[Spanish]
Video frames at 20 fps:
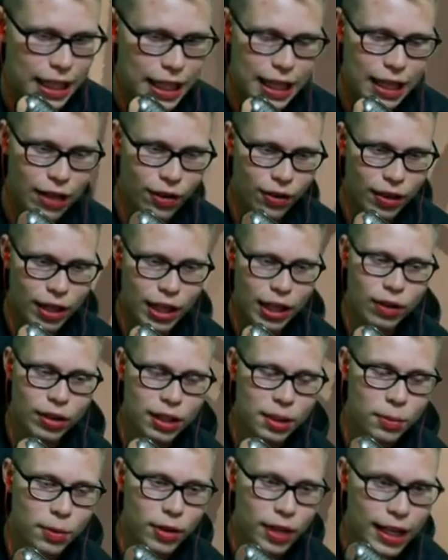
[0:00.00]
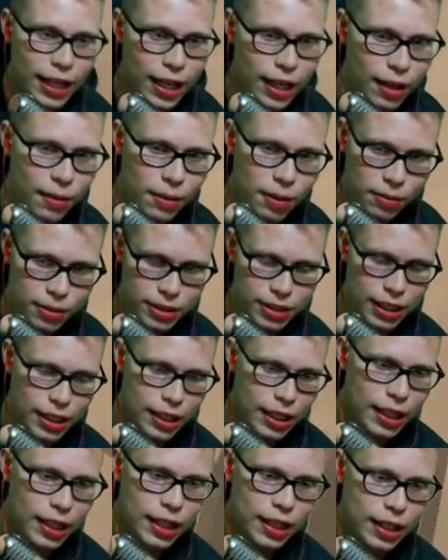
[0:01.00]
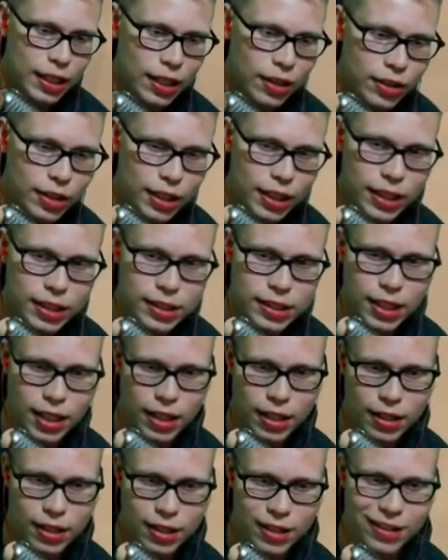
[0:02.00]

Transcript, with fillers: Creo que el último que queda vivo es el, que no tiene skin.